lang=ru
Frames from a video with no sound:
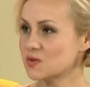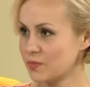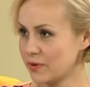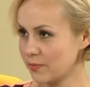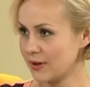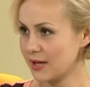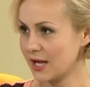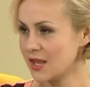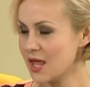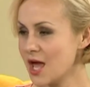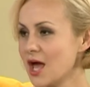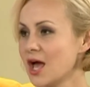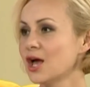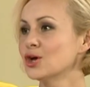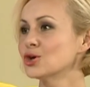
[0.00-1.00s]
за препарат,
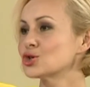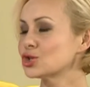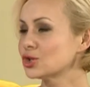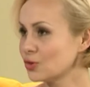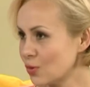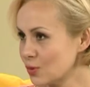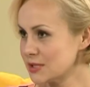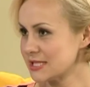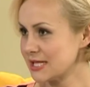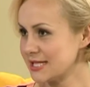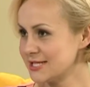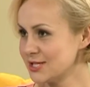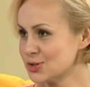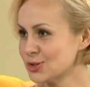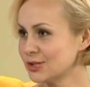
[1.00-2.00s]
что он
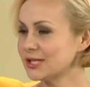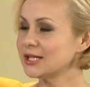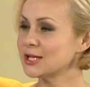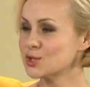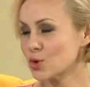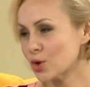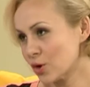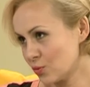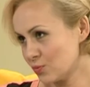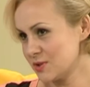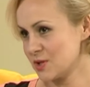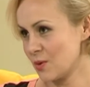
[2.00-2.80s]
содержит и насколько он